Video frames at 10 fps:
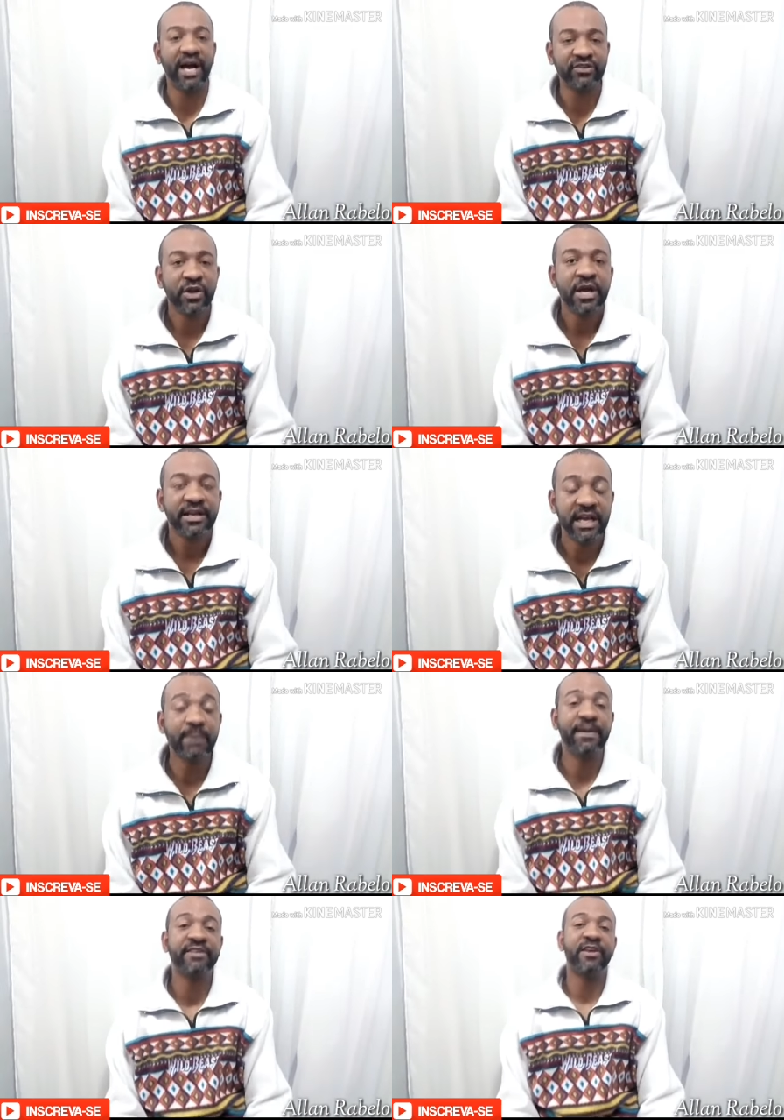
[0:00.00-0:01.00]
por isso que eu
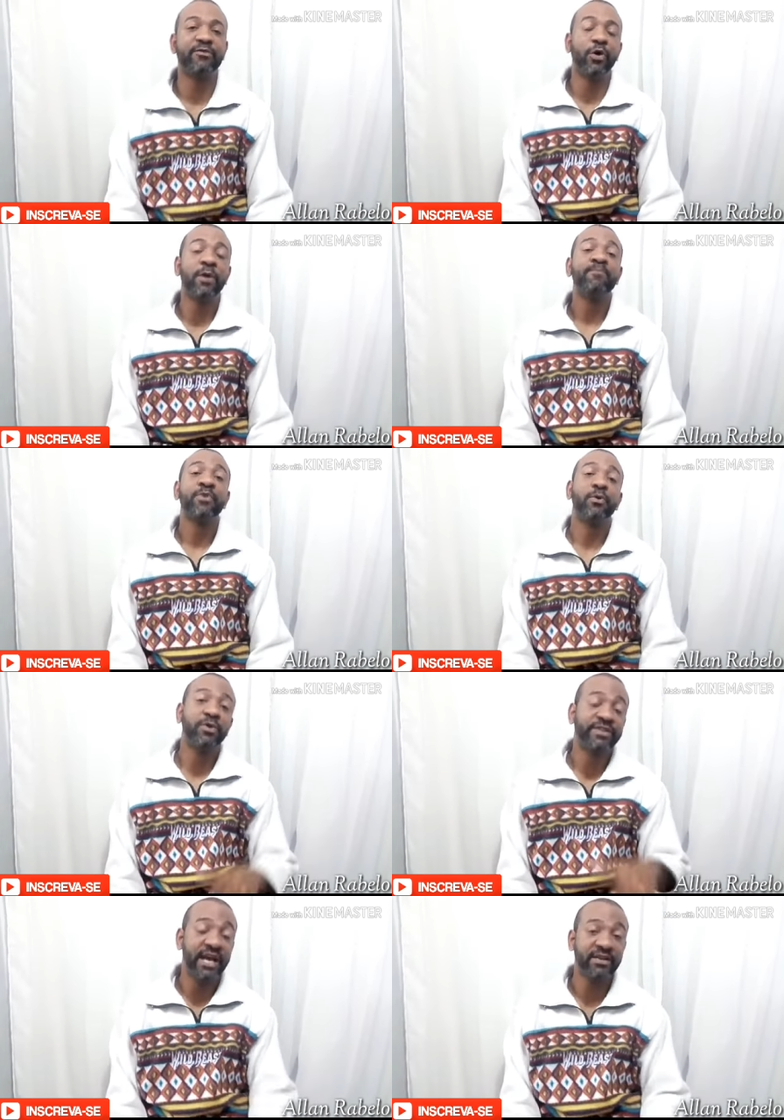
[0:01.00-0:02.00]
acho que ele
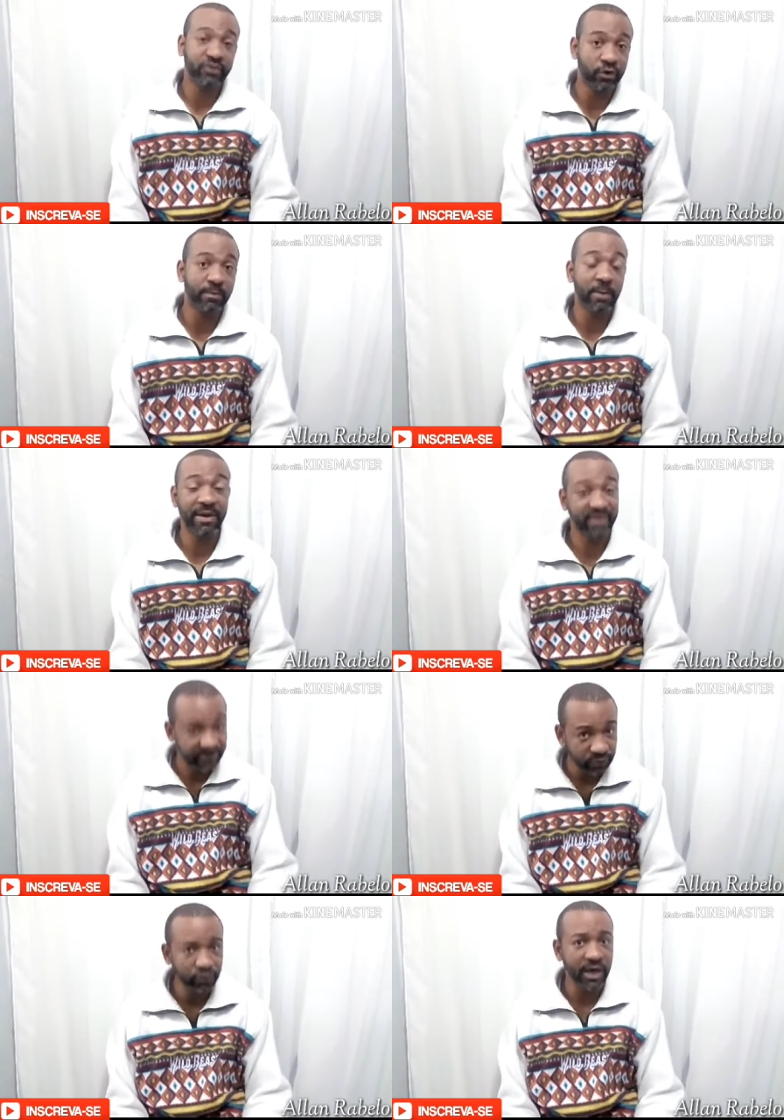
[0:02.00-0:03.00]
preservou o Gerson no banco.